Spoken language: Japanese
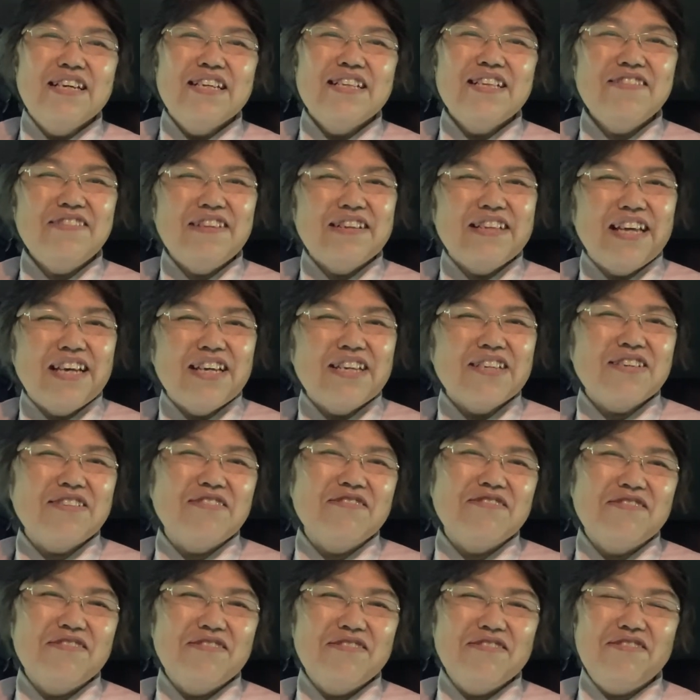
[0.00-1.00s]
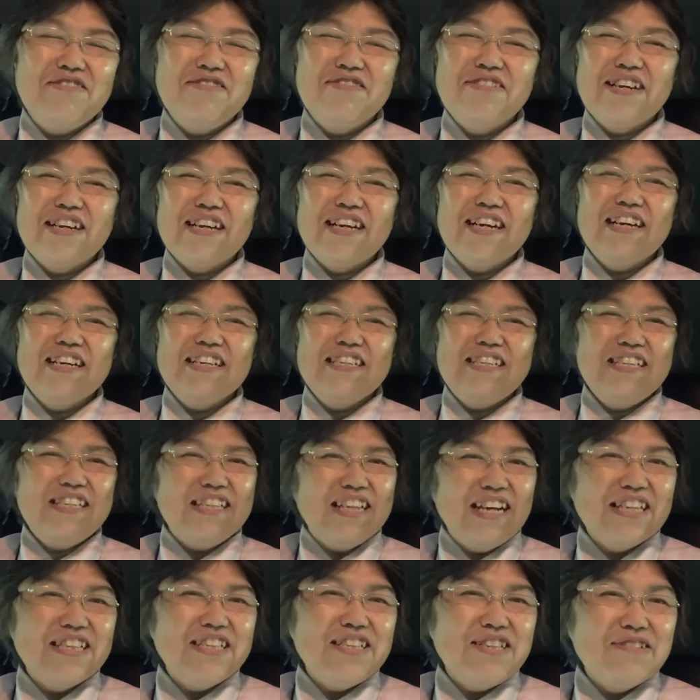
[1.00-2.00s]
ではね、今日の動画がいい
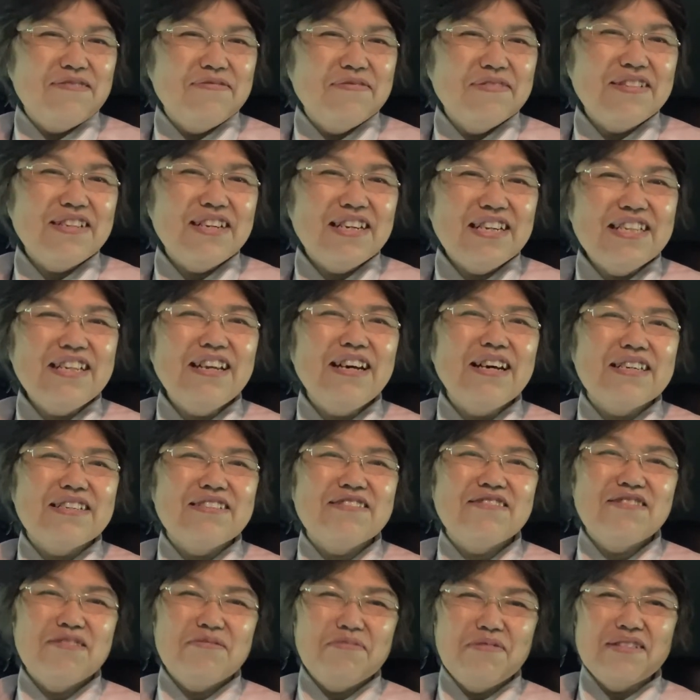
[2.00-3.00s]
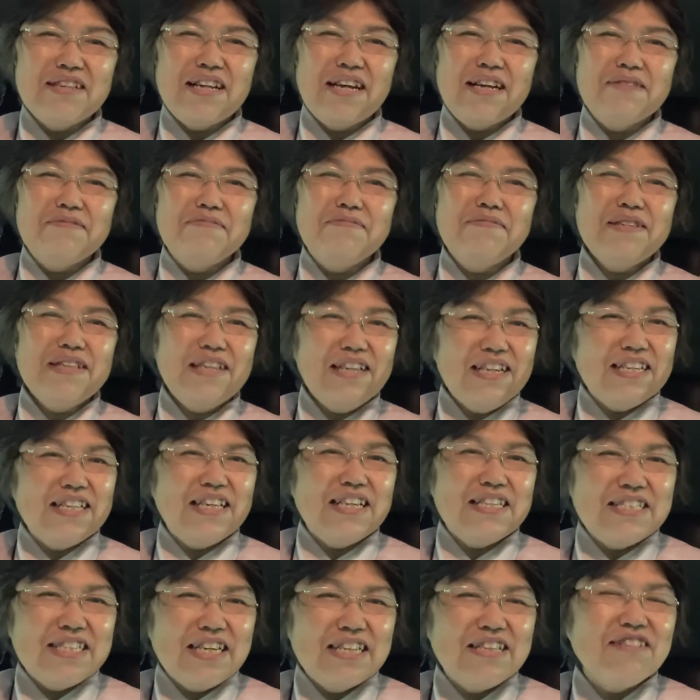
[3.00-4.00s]
なって思った方は、グッドボタン、または
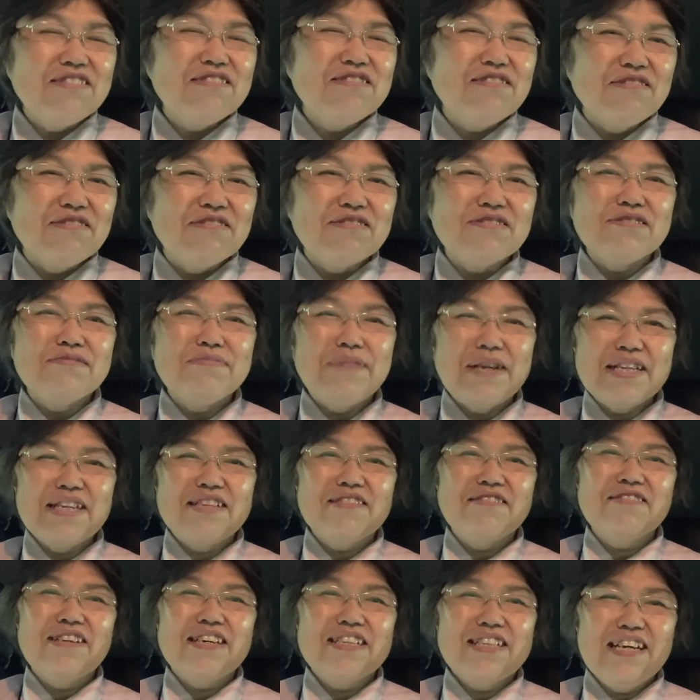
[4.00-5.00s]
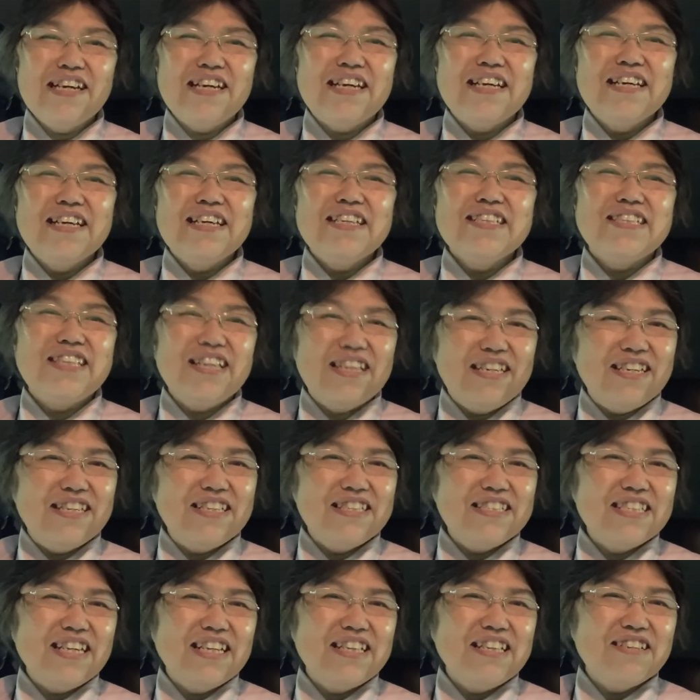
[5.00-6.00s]
ね、チャンネル登録まだの方は、ぜひ
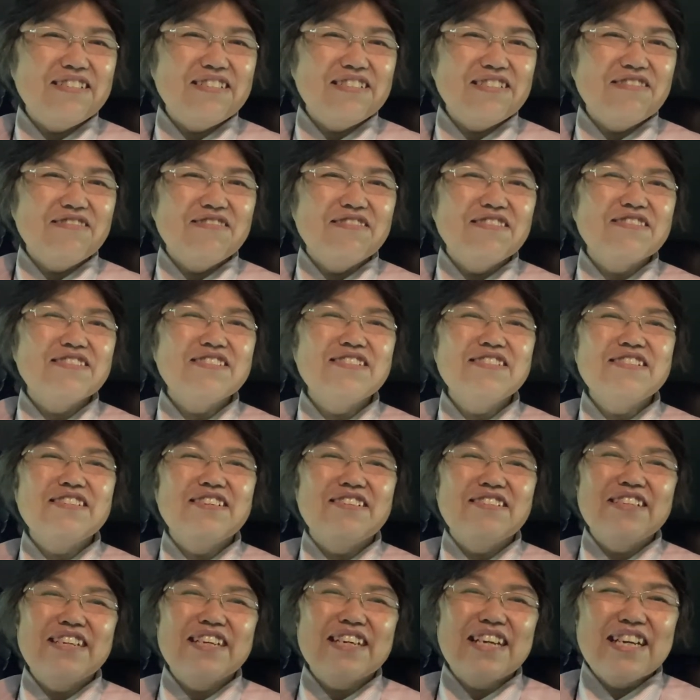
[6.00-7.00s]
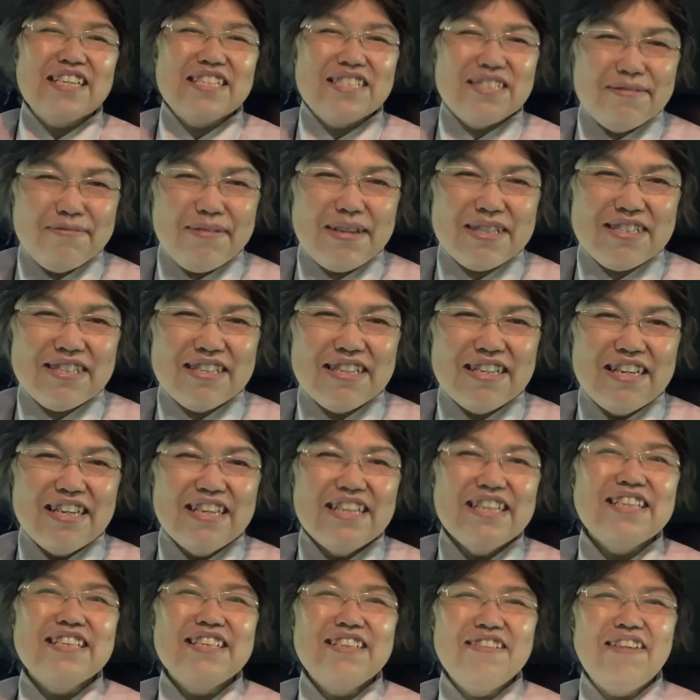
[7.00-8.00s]
チャンネル登録お願いします。
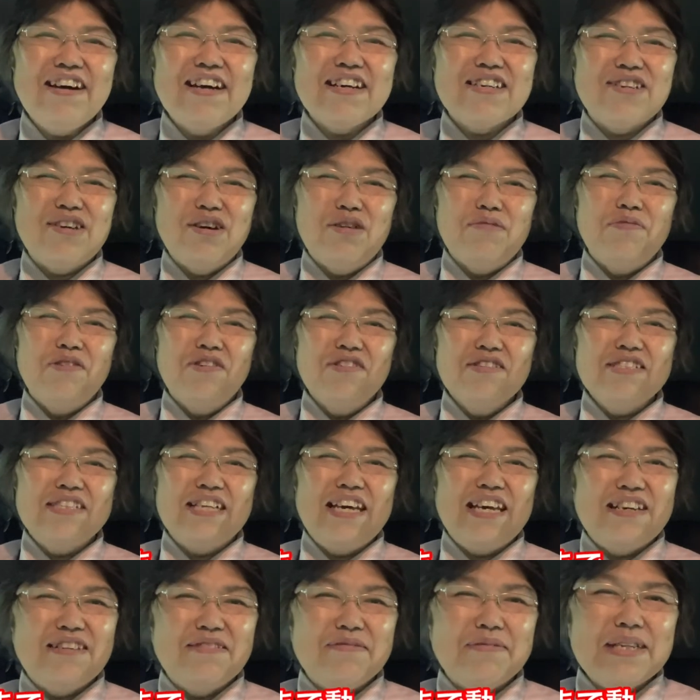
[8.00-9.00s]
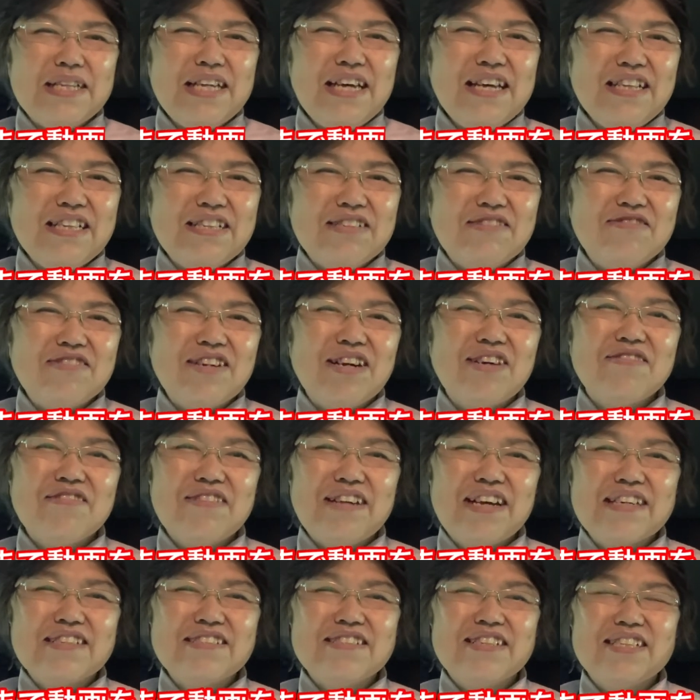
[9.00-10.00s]
では、今日も最後まで動画をご
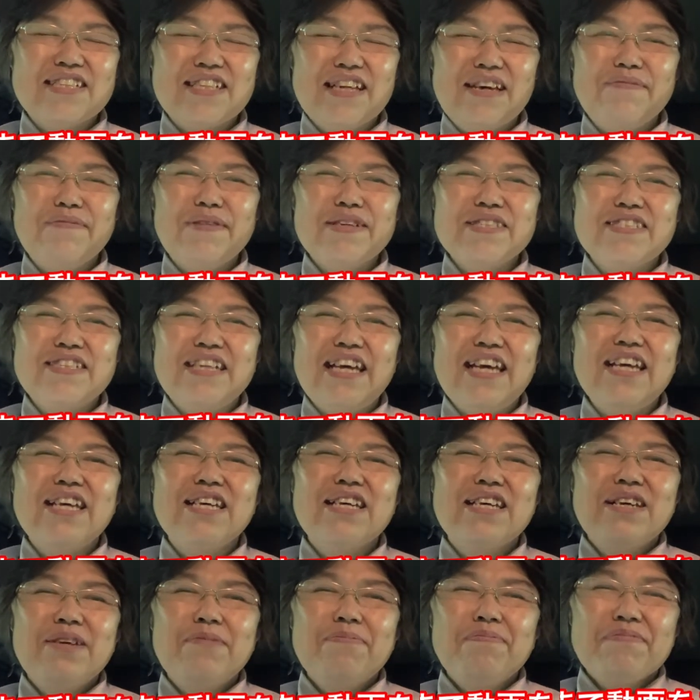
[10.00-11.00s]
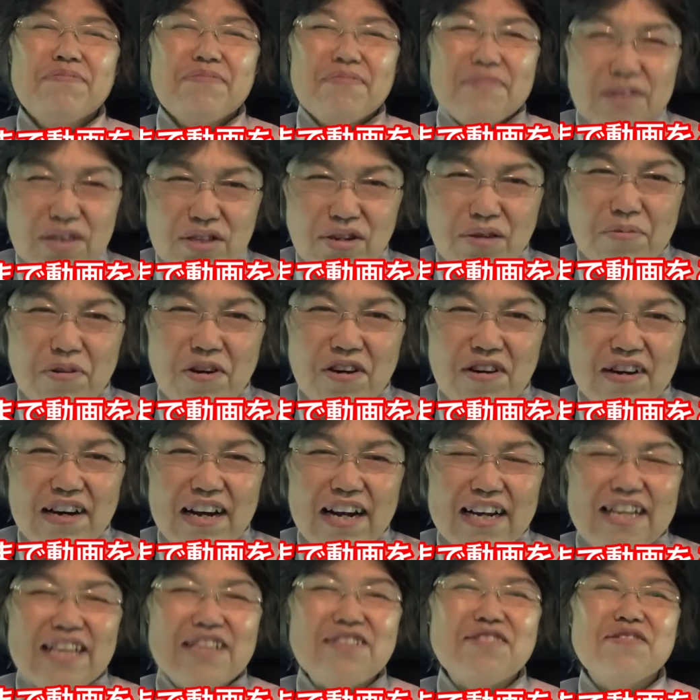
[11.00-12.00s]
覧くださいまして、どうも
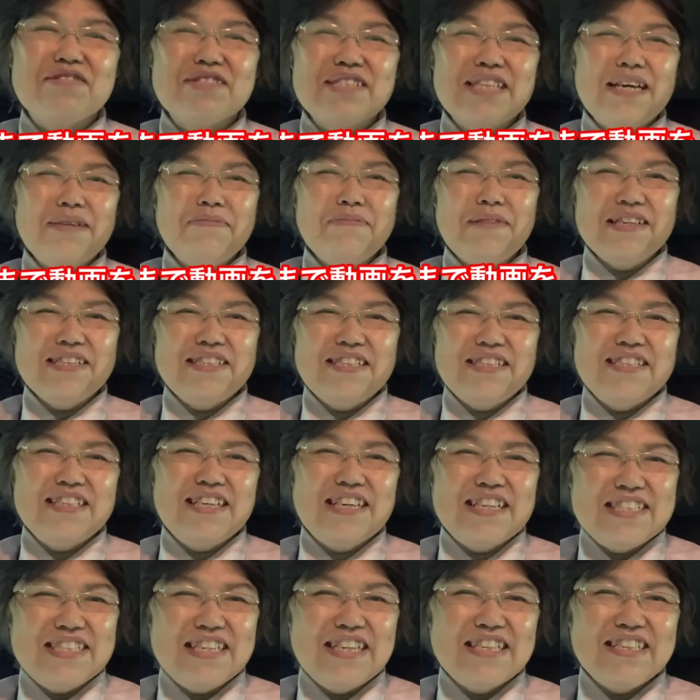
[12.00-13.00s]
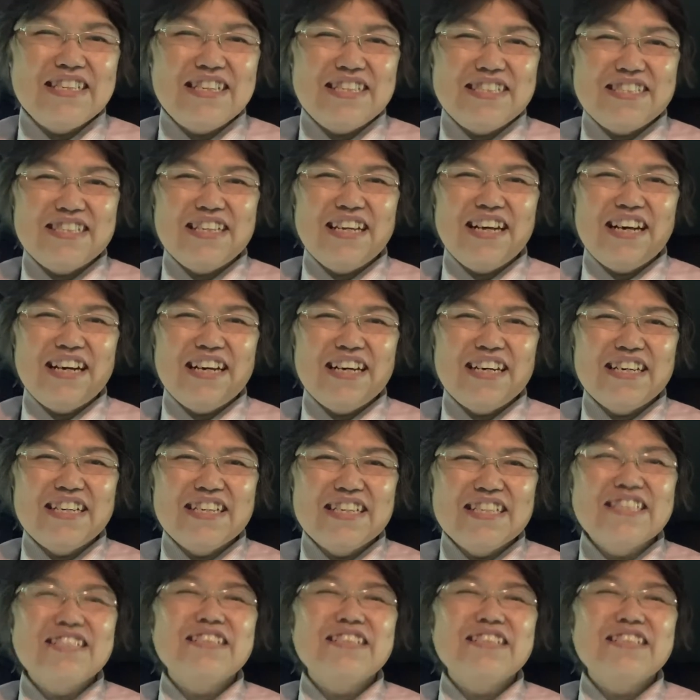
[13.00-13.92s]
ありがとうございます。たけちゃんでした。